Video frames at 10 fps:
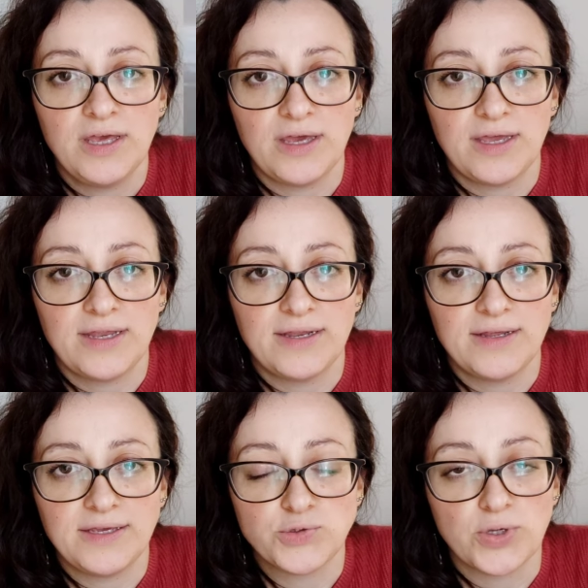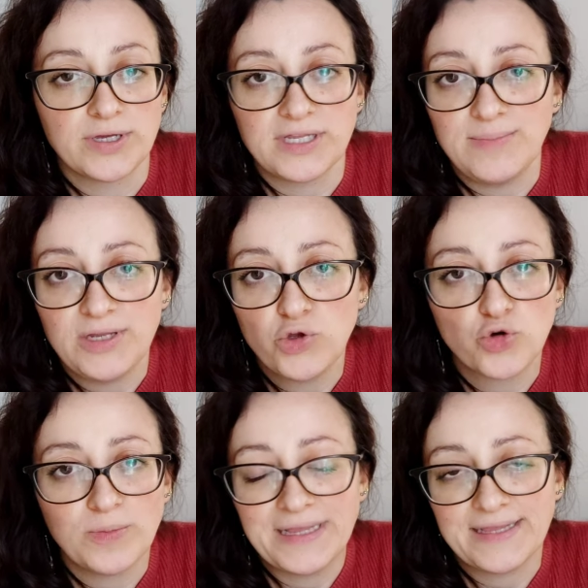eh, i suoi incredibili
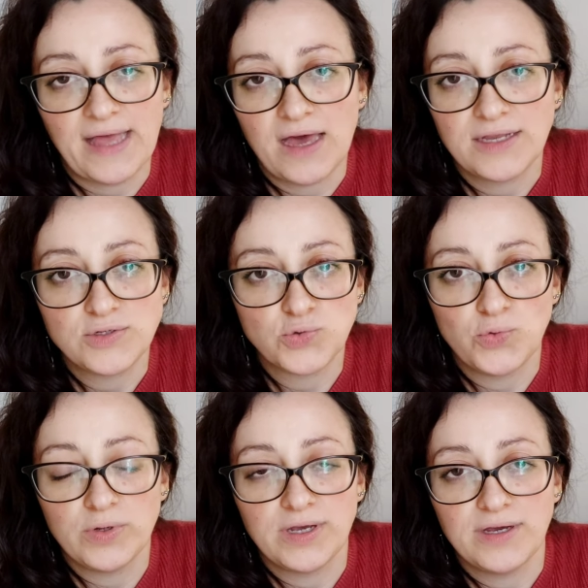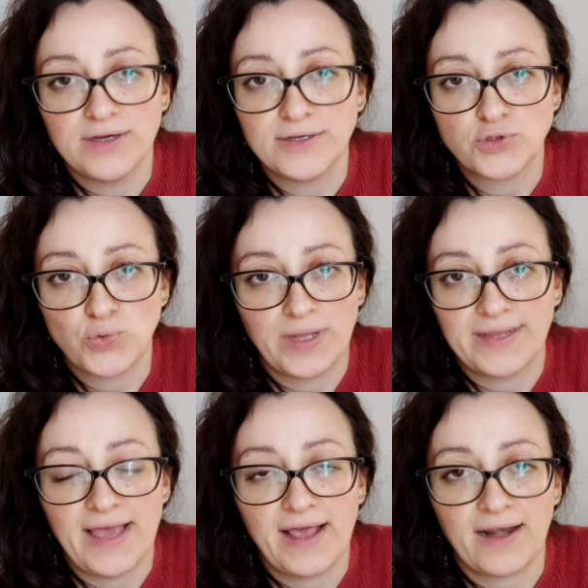documentari sul, sulla
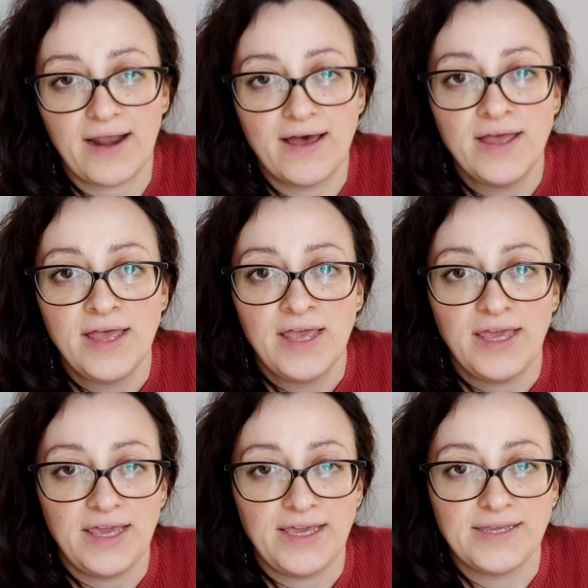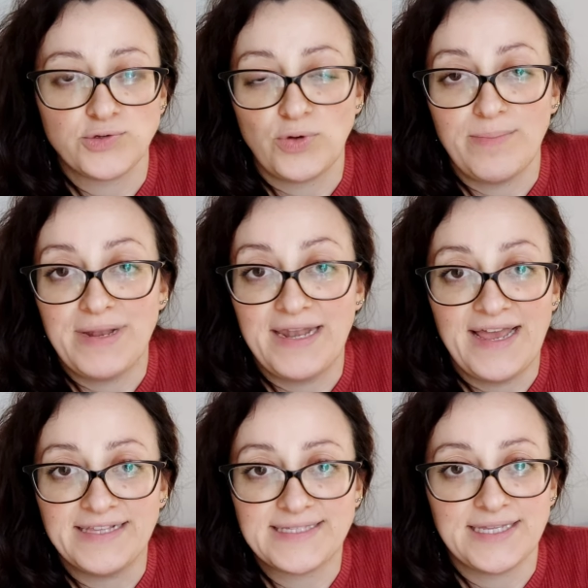mm. terra e sulle
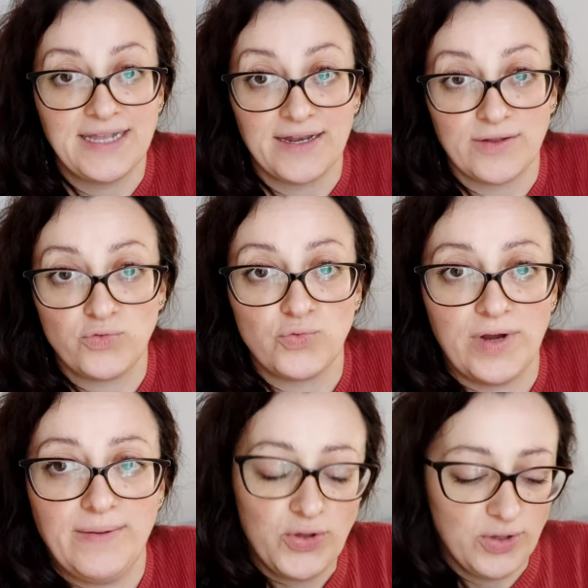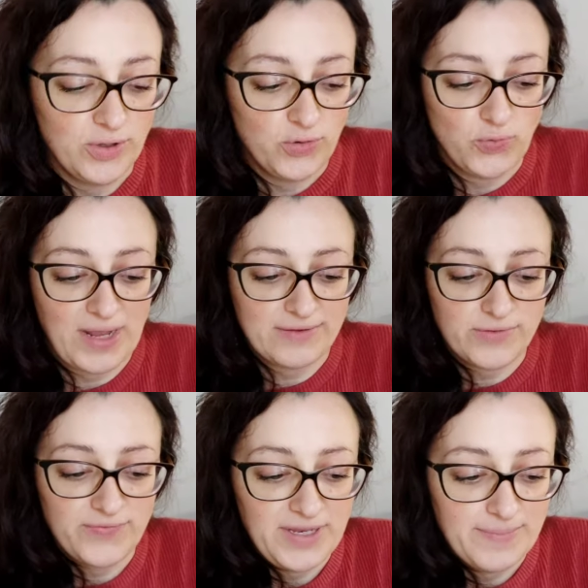bellezze della natura. Un
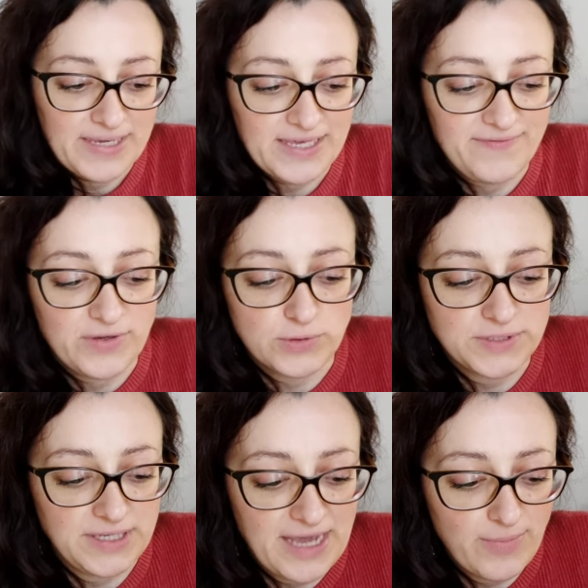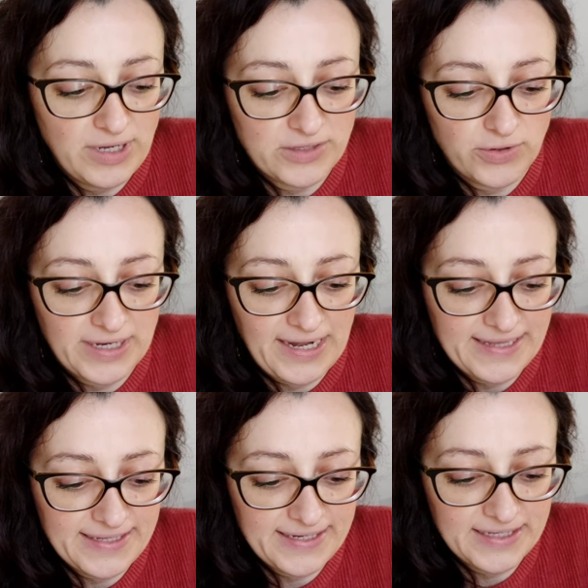altro film che vi consigliamo è La donna
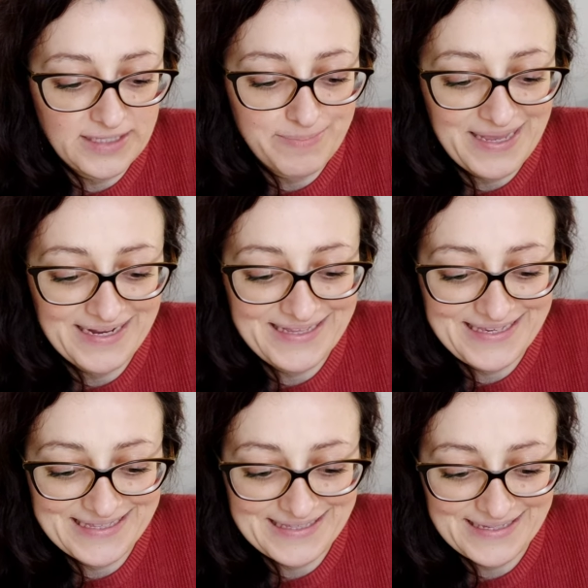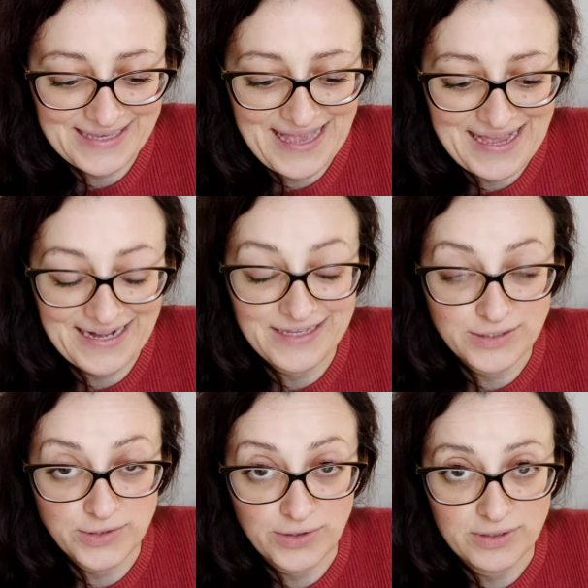elettrica di Benedict
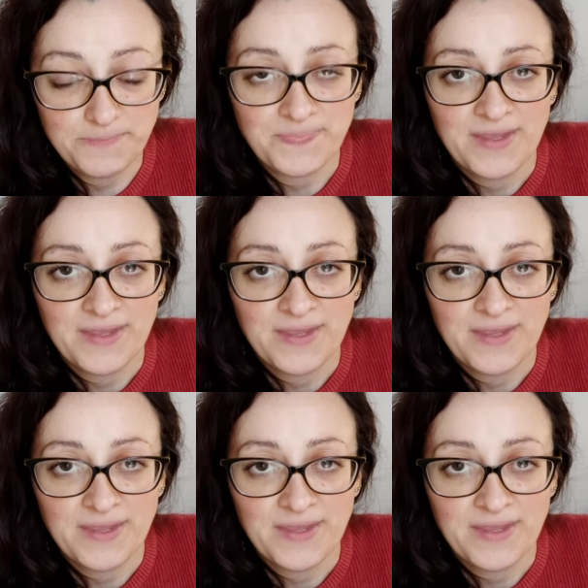Erlingson,